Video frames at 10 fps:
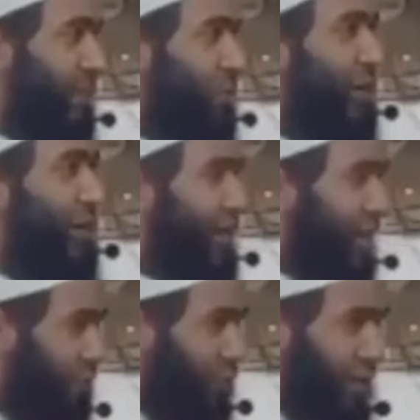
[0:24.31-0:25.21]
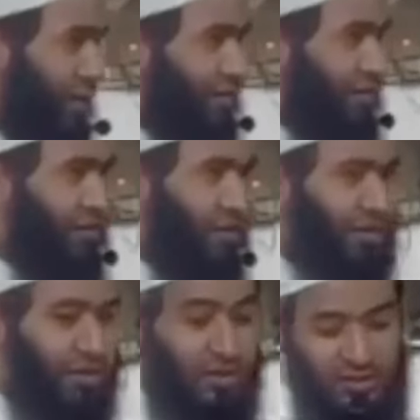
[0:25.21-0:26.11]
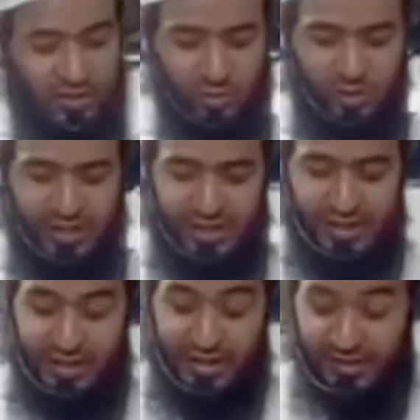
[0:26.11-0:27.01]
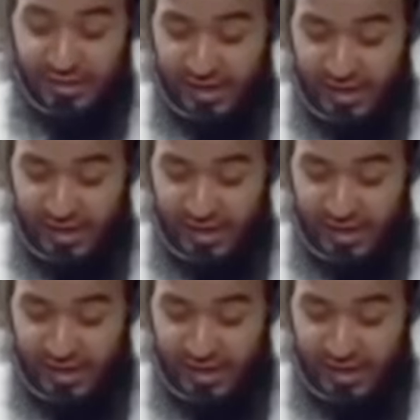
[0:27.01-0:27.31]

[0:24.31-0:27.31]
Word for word: কয় ক্যাটাগরির ফরিয়াদ দুই ক্যাটাগরি এইটা